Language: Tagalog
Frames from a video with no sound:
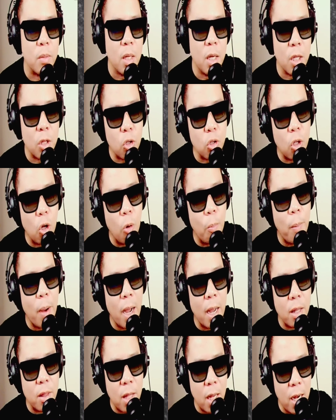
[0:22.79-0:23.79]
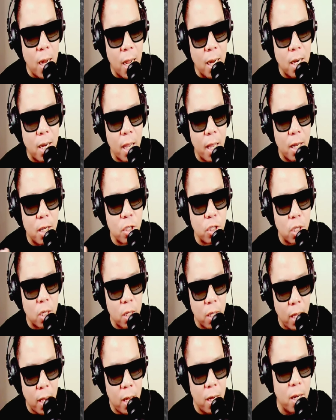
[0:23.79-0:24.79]
Ito daw ba ay dala ng
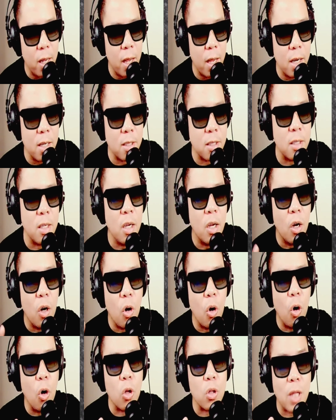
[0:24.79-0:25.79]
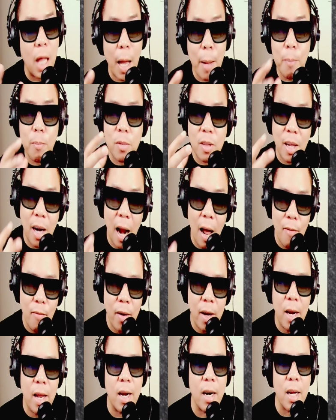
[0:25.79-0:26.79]
ancient aliens o time
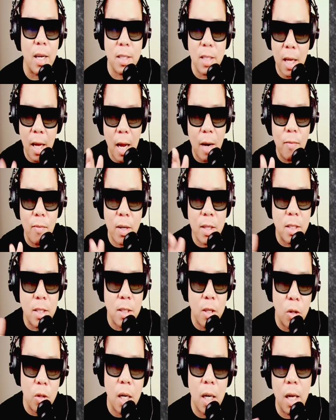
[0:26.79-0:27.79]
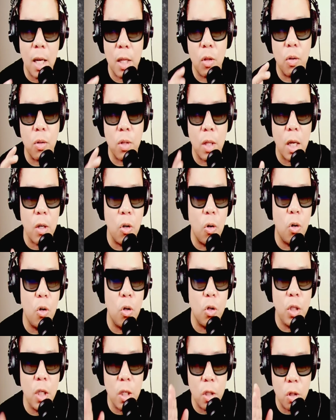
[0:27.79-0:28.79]
traveler? Kasi advanced daw talaga tong
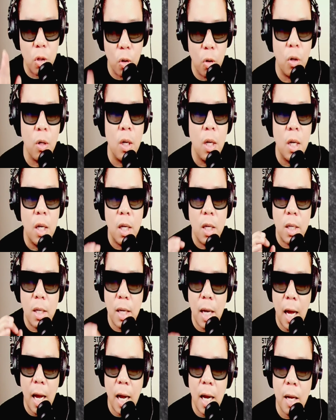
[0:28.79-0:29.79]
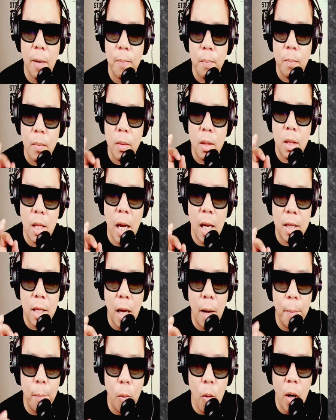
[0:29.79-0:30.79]
technology to na
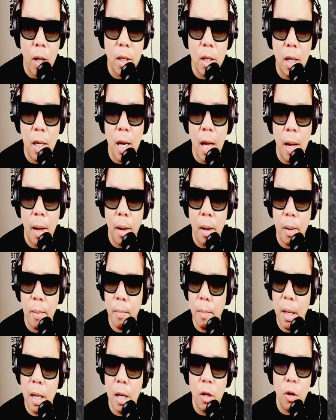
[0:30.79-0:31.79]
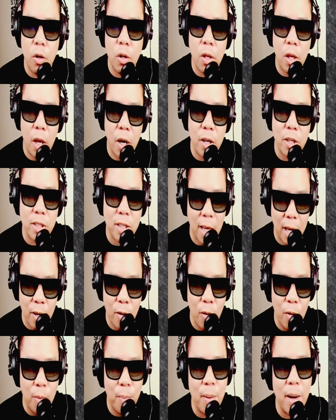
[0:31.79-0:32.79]
natagpuan nila million years
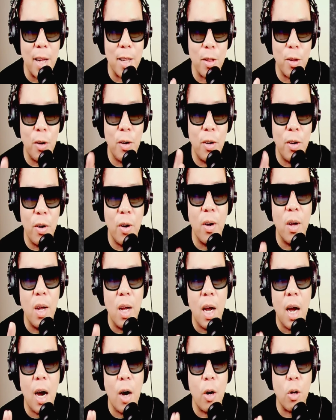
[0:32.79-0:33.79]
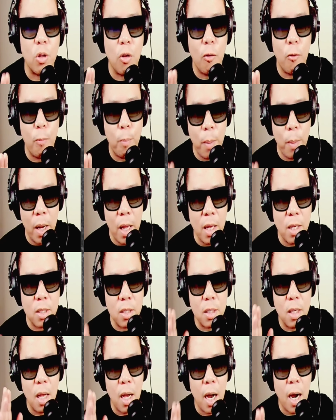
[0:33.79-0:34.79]
ago, mga tol, no? Out of
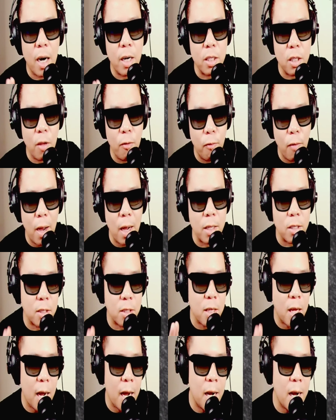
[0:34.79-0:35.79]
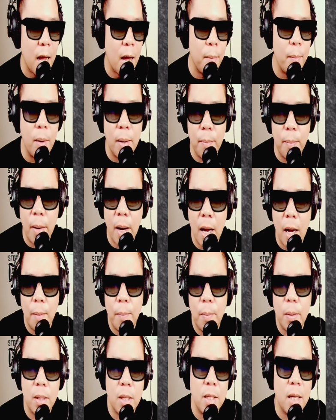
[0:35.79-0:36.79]
place, artifacts, kaalaman, mga
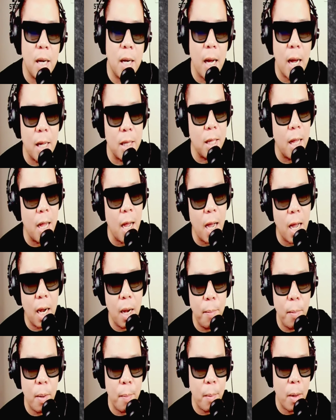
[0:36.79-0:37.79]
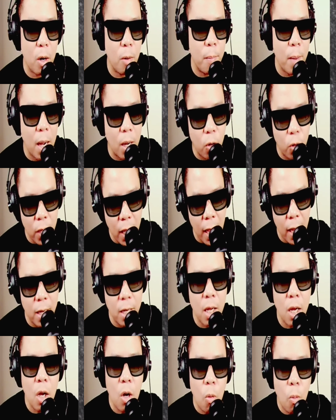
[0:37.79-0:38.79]
kapatid. Yan ang ating aalamin. Pero bago
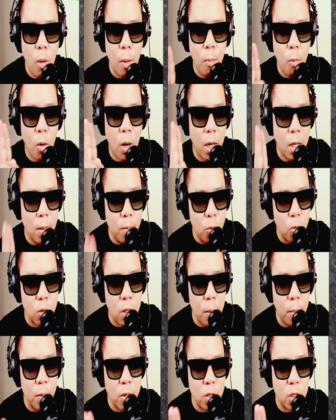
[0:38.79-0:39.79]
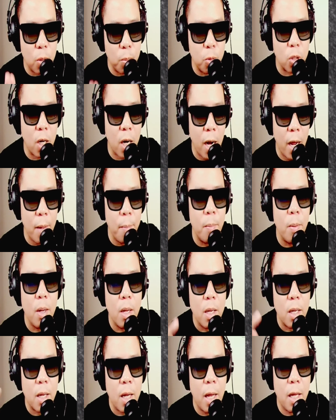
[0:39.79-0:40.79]
yan, huwag mong kalimutan mag-subscribe
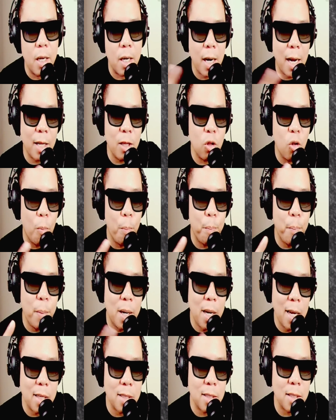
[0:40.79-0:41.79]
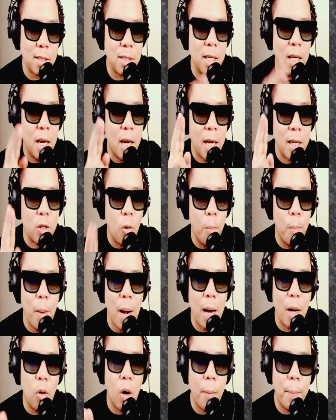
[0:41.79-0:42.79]
kay Random Pinas. At kung
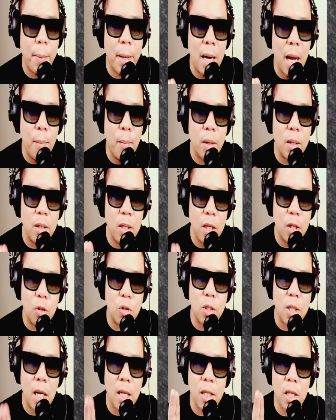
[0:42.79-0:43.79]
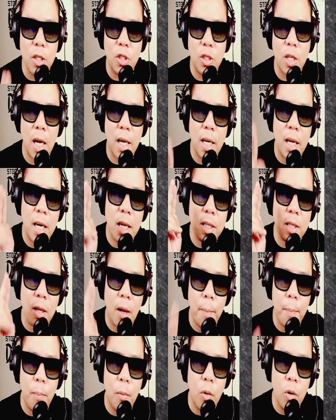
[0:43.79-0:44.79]
bago ka pa lamang dito sa ating channel at
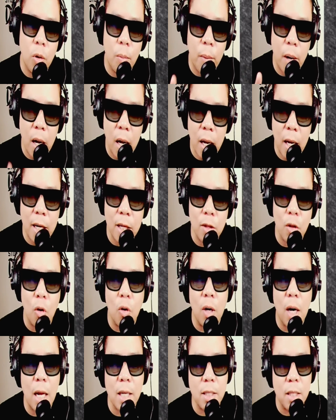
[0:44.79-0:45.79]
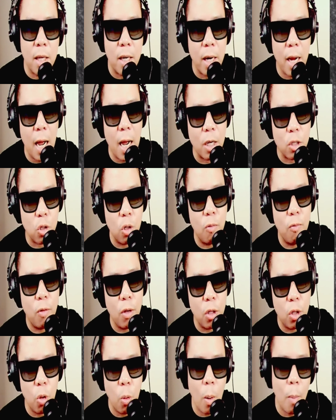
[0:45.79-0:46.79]
trip mo yung mga ganitong klaseng reaction
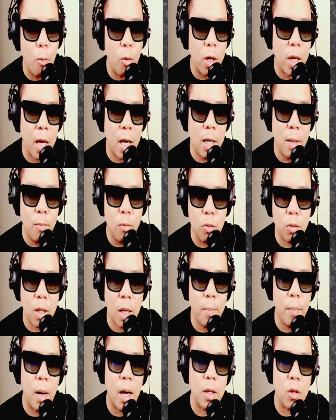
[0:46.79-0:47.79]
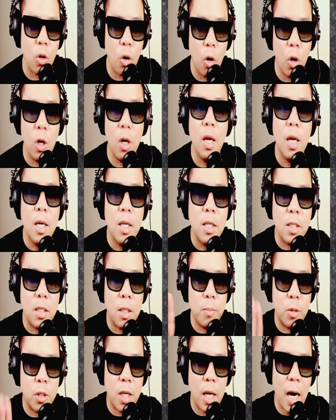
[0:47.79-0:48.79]
video, huwag mo rin kalimutan mga tol.
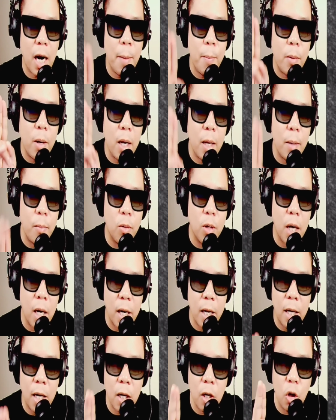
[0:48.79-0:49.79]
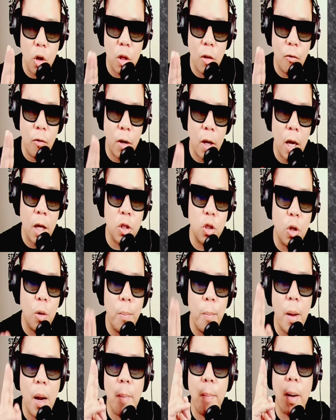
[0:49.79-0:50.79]
Subscribe, click mo na rin ang
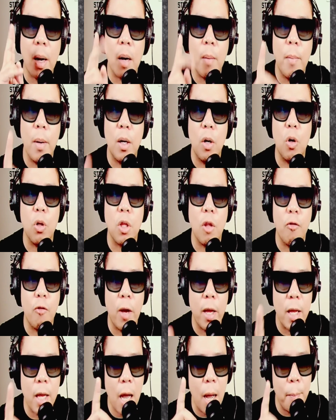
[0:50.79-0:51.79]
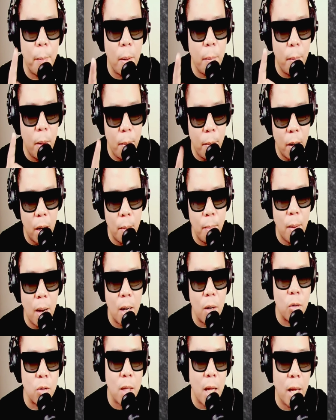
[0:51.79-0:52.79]
notification bell para ma-notify ka pag may mga
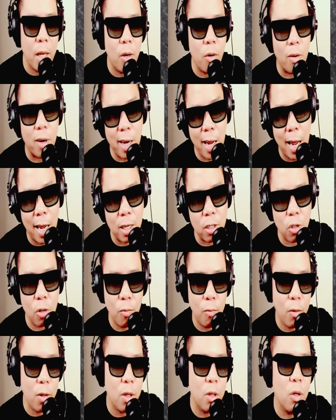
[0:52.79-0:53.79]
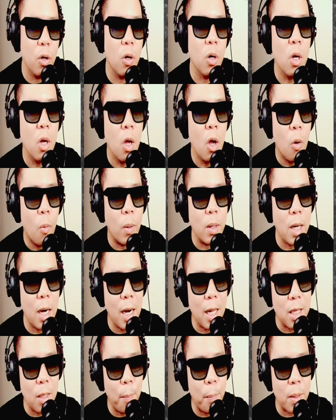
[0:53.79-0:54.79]
bago tayong reaction video. Huwag na
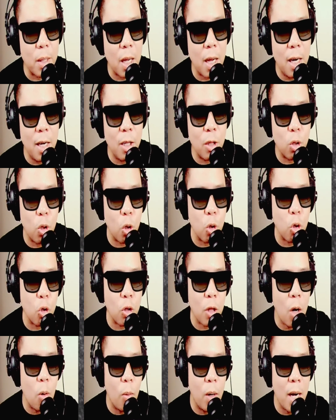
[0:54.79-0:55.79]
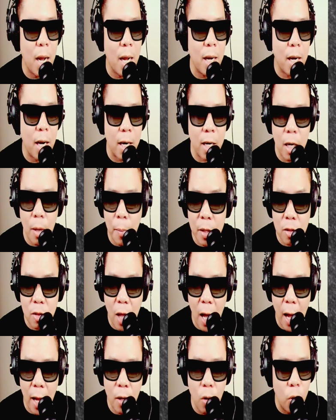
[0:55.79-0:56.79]
natin patagalin to, total wala na rin naman
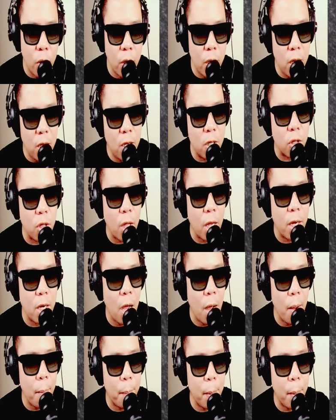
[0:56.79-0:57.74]
tayong hinihintay na.